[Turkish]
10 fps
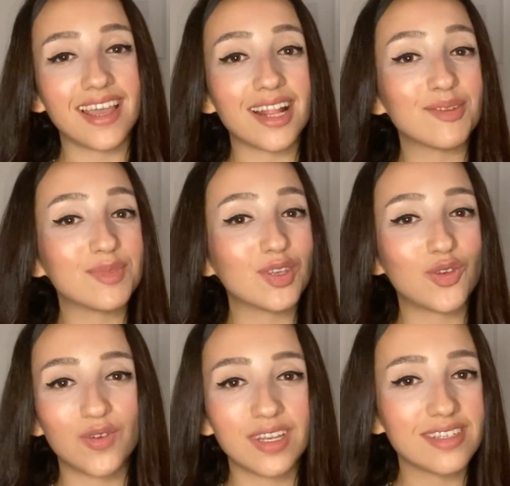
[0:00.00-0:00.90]
kendimize
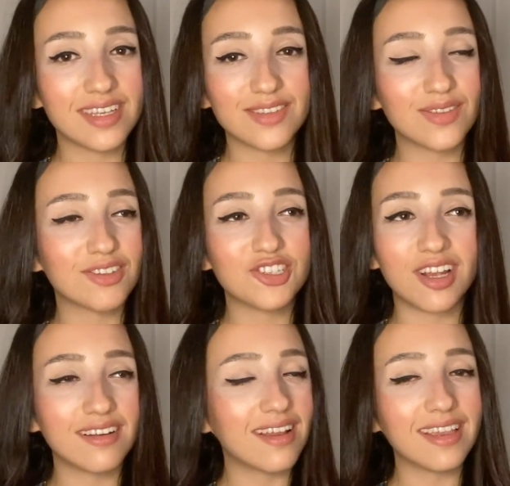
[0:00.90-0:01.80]
güveneceğiz ve
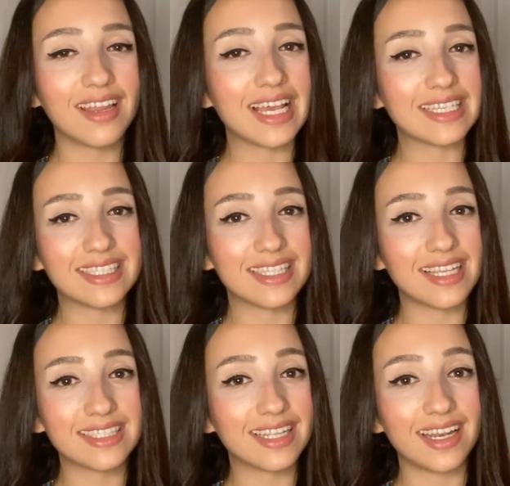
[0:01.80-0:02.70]
dışarıdan gelen
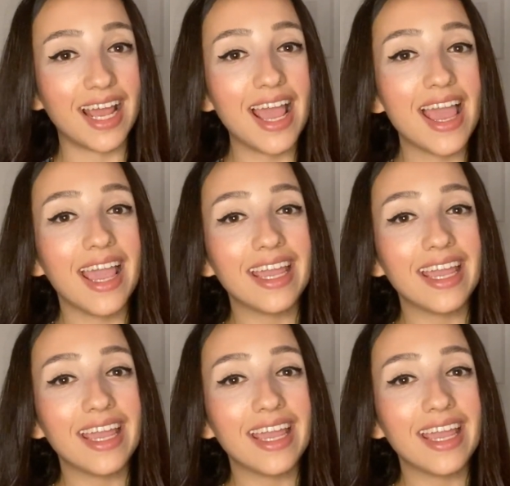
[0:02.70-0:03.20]
seslere